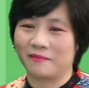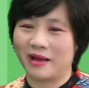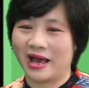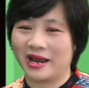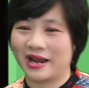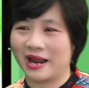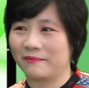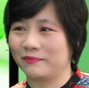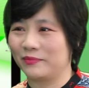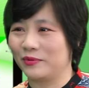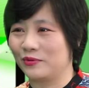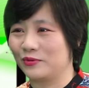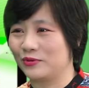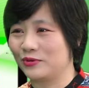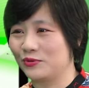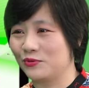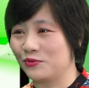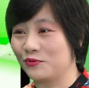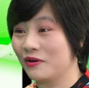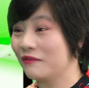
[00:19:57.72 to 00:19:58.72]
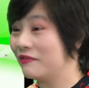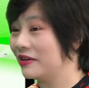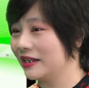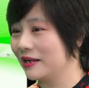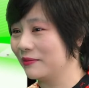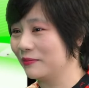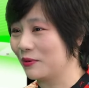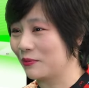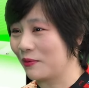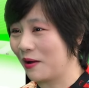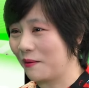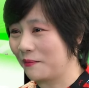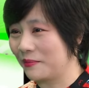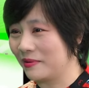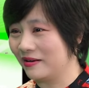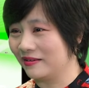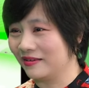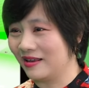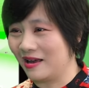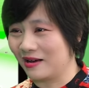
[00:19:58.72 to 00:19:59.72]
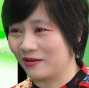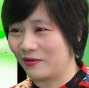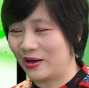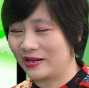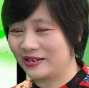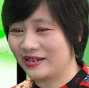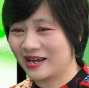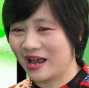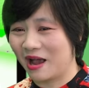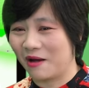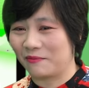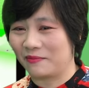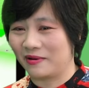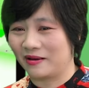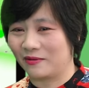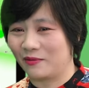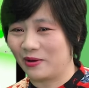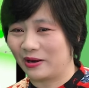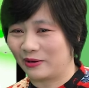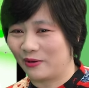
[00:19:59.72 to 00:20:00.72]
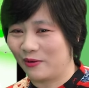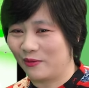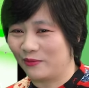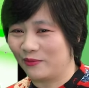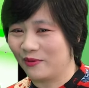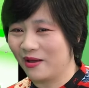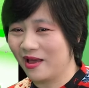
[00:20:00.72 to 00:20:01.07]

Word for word: 3 năm nội trú và vẫn tiếp tục học nữa, tức là quá trình học là khoảng độ